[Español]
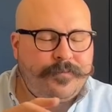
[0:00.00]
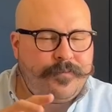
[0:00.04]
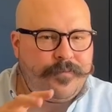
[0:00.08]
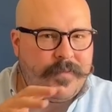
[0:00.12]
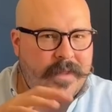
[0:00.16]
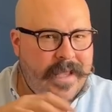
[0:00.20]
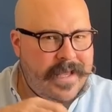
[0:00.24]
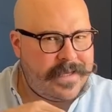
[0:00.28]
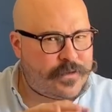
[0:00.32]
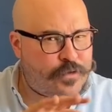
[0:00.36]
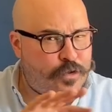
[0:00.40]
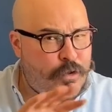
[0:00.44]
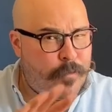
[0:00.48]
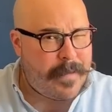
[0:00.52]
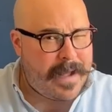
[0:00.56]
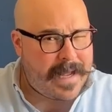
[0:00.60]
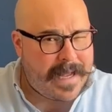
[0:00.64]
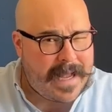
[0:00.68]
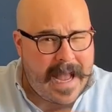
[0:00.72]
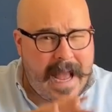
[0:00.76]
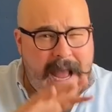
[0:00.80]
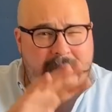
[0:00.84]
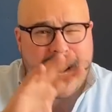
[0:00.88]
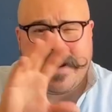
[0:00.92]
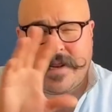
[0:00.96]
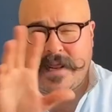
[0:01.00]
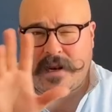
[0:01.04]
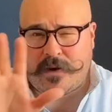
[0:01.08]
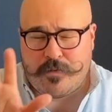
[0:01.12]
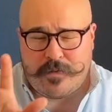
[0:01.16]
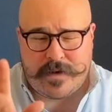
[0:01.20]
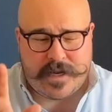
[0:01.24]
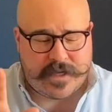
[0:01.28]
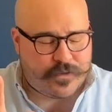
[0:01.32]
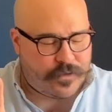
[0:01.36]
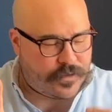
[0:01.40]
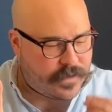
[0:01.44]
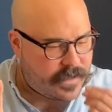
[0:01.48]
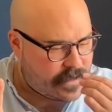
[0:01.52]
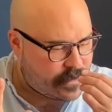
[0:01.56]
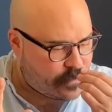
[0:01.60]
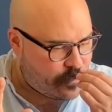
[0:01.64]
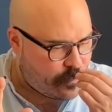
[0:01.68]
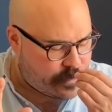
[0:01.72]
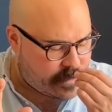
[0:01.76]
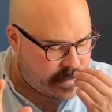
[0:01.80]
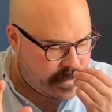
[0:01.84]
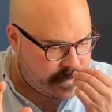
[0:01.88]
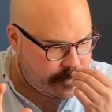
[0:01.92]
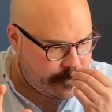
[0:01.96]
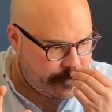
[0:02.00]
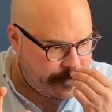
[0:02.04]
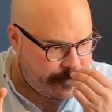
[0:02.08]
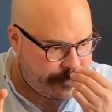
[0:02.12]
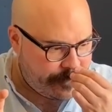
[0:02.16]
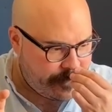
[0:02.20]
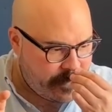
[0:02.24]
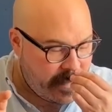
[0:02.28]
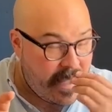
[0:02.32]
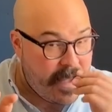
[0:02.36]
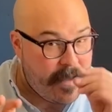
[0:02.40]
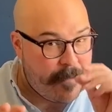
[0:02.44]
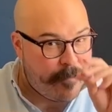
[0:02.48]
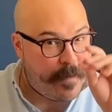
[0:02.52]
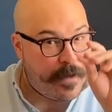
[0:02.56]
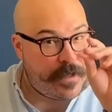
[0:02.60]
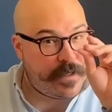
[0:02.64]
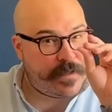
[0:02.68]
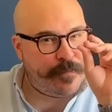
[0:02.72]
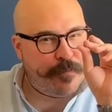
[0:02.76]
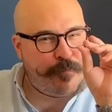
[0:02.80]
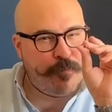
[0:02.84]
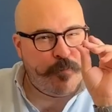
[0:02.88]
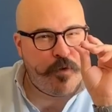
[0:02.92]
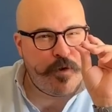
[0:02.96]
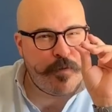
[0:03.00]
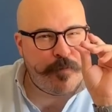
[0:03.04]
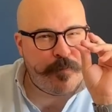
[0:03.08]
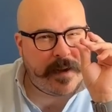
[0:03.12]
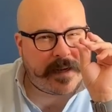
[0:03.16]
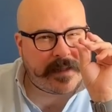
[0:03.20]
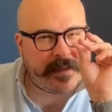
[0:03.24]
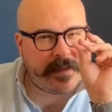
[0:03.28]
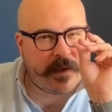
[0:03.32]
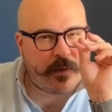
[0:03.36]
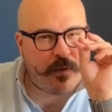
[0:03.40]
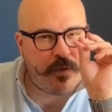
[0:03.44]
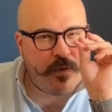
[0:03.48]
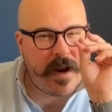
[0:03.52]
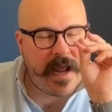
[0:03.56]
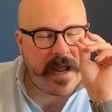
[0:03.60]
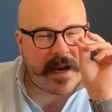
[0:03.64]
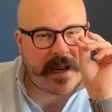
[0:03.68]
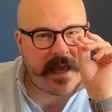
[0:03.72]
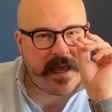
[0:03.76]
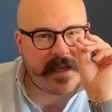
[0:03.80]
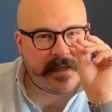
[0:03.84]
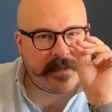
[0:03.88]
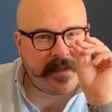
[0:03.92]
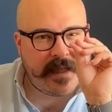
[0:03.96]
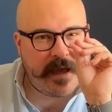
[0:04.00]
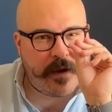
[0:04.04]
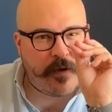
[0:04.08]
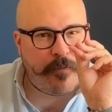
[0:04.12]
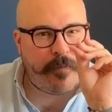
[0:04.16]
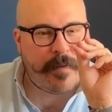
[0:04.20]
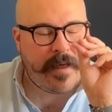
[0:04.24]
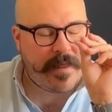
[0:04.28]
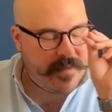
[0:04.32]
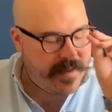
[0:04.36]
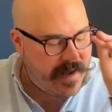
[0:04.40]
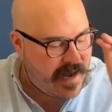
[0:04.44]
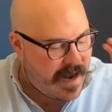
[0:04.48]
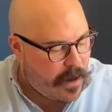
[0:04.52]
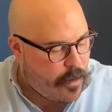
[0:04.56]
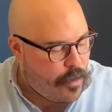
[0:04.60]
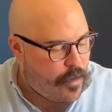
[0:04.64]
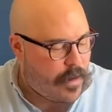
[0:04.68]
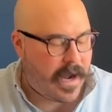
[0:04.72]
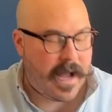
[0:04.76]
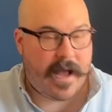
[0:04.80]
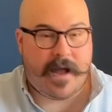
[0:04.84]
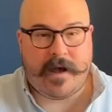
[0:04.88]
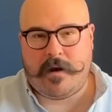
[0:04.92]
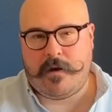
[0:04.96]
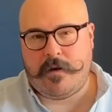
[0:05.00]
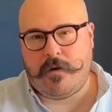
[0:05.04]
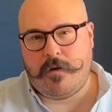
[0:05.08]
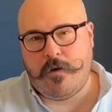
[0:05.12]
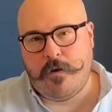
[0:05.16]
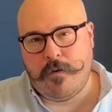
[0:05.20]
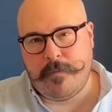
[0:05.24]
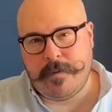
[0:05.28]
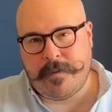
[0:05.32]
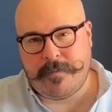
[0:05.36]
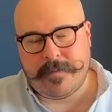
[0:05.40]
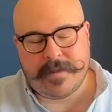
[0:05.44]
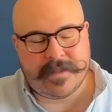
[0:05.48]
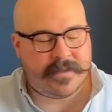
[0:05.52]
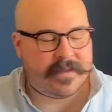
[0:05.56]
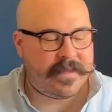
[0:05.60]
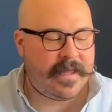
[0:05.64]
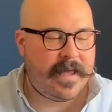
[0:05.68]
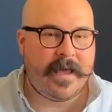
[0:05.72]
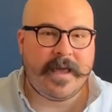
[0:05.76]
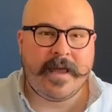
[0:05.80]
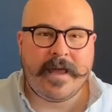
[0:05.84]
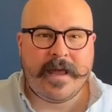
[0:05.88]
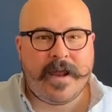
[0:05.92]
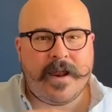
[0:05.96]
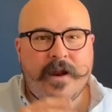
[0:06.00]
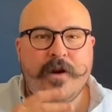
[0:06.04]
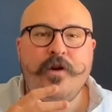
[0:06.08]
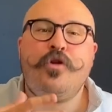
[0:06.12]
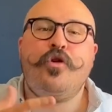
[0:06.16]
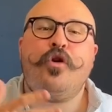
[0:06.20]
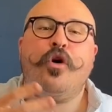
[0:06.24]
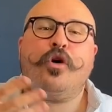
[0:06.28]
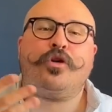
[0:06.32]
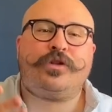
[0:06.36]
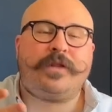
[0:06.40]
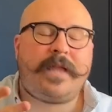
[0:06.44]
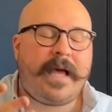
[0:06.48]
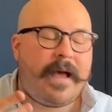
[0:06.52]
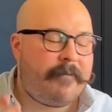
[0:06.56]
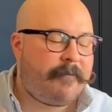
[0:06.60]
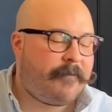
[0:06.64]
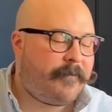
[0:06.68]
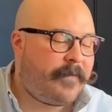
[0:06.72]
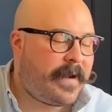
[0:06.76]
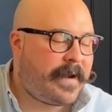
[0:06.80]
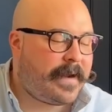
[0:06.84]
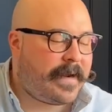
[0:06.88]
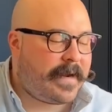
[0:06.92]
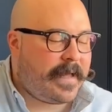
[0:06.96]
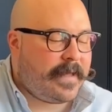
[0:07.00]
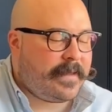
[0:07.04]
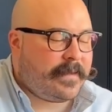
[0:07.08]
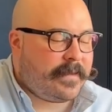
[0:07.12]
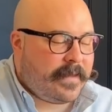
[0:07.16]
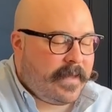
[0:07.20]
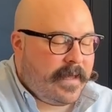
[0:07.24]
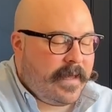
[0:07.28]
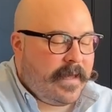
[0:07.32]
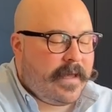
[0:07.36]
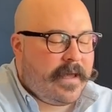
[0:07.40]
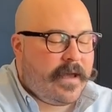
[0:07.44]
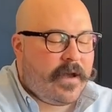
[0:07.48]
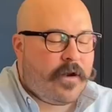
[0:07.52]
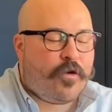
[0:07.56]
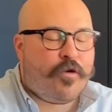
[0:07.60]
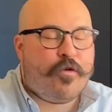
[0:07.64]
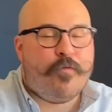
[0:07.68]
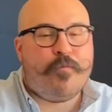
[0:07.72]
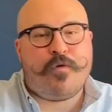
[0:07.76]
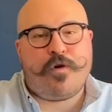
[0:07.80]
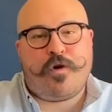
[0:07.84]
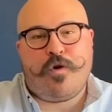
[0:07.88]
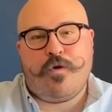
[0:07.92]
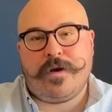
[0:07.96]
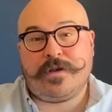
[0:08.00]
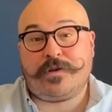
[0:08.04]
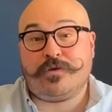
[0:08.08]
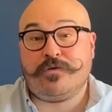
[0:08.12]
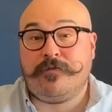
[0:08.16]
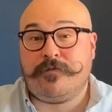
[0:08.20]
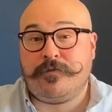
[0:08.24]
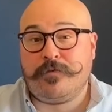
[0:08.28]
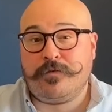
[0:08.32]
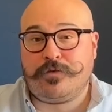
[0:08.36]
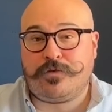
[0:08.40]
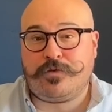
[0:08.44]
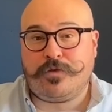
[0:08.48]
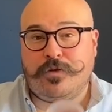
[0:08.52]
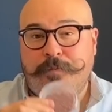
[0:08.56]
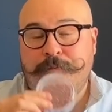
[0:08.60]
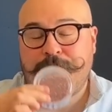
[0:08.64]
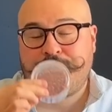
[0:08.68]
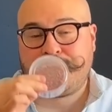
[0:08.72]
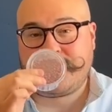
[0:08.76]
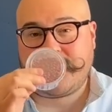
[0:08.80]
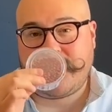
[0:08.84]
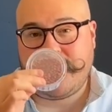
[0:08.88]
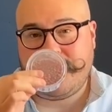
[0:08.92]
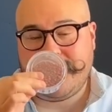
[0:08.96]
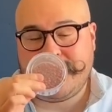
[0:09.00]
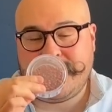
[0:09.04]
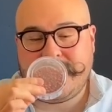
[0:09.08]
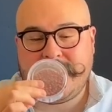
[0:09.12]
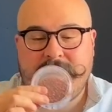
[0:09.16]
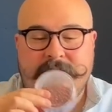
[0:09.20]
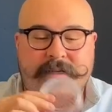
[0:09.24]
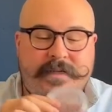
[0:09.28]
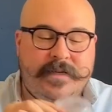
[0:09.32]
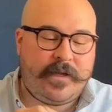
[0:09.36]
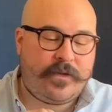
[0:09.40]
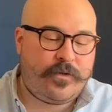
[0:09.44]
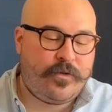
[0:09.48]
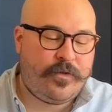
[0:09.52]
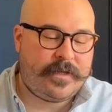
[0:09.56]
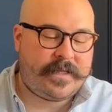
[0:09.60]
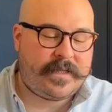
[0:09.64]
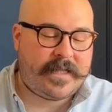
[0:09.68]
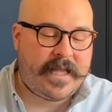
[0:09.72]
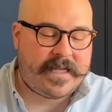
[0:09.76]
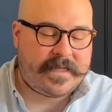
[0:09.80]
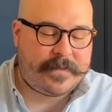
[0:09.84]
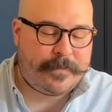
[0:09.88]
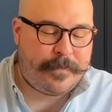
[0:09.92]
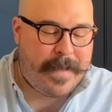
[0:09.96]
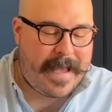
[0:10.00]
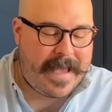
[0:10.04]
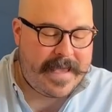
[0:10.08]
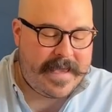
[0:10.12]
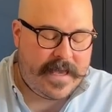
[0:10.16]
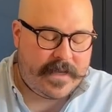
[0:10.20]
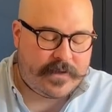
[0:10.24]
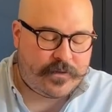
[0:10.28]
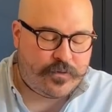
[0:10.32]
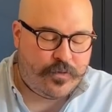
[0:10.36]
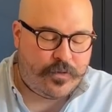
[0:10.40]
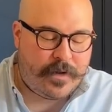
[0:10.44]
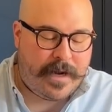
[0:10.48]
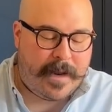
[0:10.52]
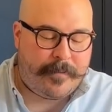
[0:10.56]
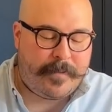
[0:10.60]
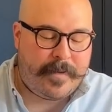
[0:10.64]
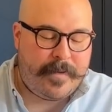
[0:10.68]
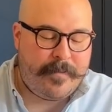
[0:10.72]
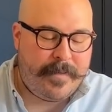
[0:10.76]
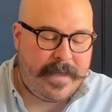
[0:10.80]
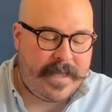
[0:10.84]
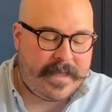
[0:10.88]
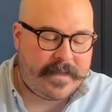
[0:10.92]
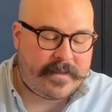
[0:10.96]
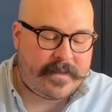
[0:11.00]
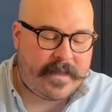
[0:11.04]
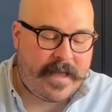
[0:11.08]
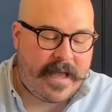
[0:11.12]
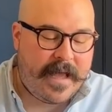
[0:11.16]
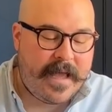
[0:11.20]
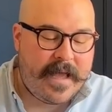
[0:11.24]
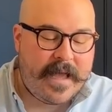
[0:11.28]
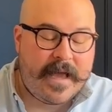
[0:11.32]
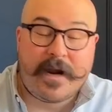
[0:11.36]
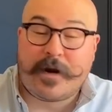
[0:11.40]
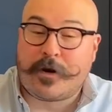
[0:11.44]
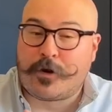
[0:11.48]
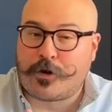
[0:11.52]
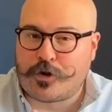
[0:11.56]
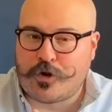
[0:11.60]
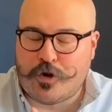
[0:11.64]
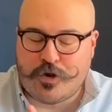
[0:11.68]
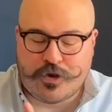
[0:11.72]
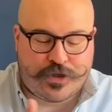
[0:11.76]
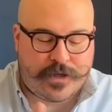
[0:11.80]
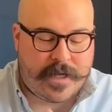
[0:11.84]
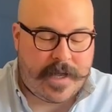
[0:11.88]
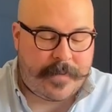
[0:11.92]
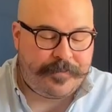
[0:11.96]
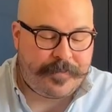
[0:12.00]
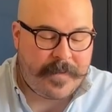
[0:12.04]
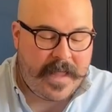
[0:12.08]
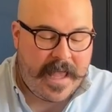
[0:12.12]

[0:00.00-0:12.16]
estomacal y algunas otras cosas, pero es muy particular este aroma de la hoja. Obviamente no tan fragrante como lo es su fruto, que vendría siendo estas bayas o la pimienta rosa.